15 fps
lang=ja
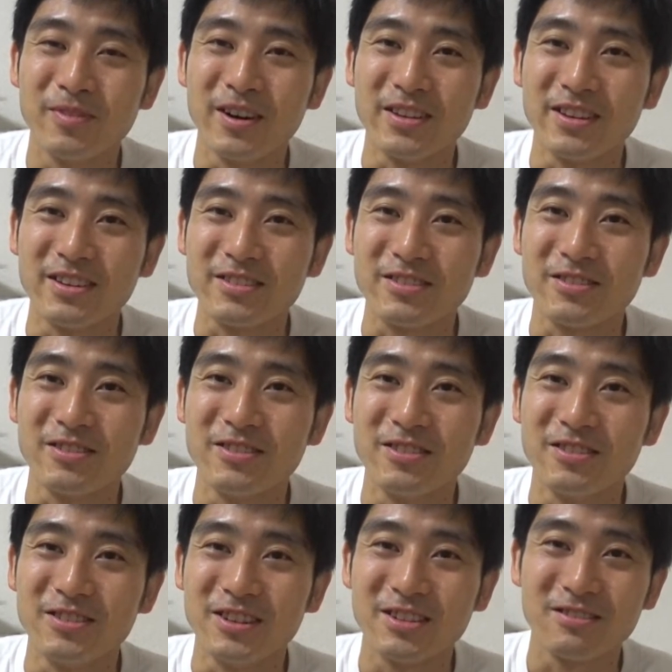まあねそ
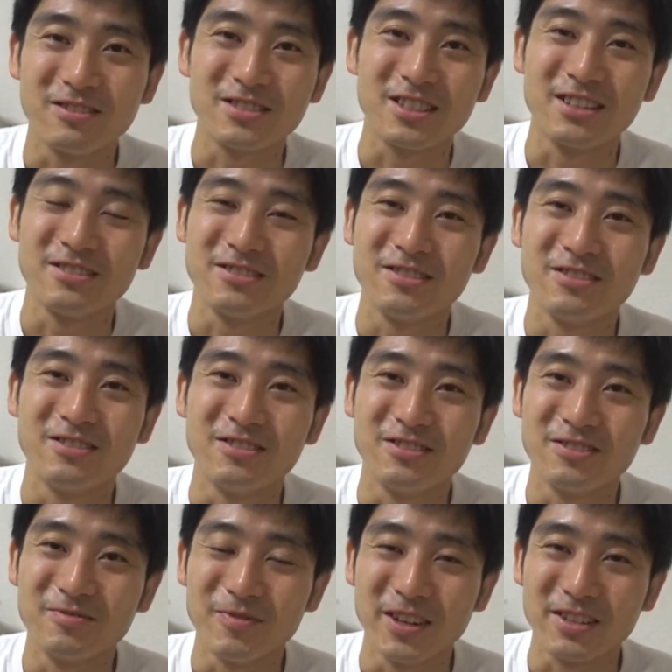の煉獄さんの
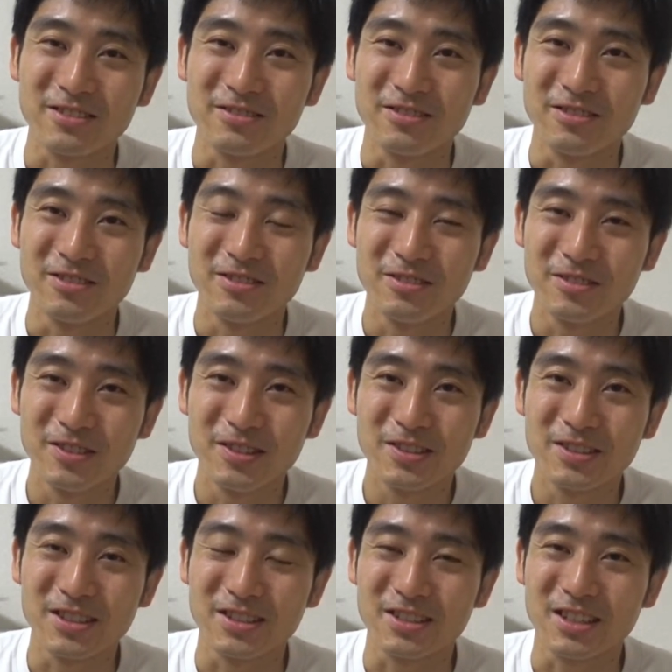まあその
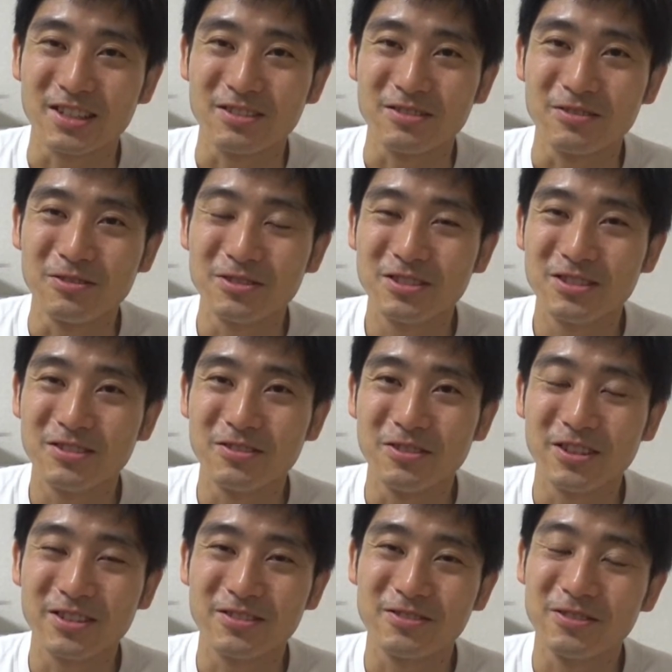なんですかどうしど
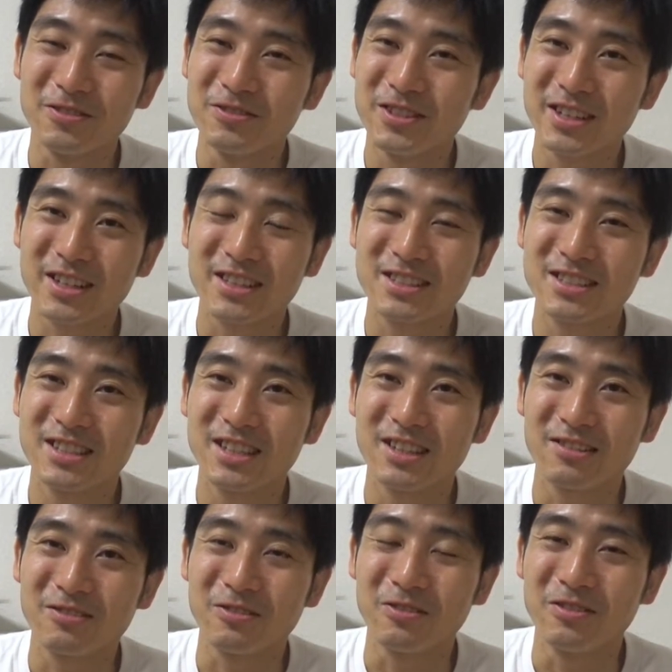うどんな感じ
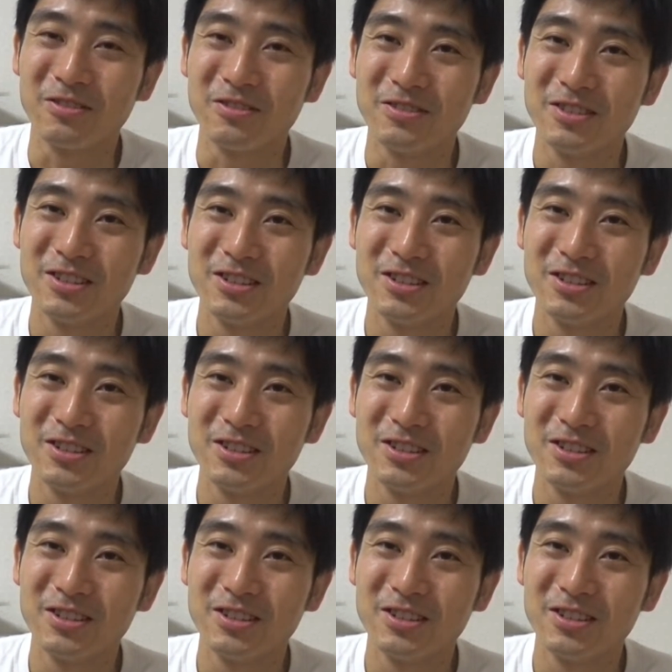でこ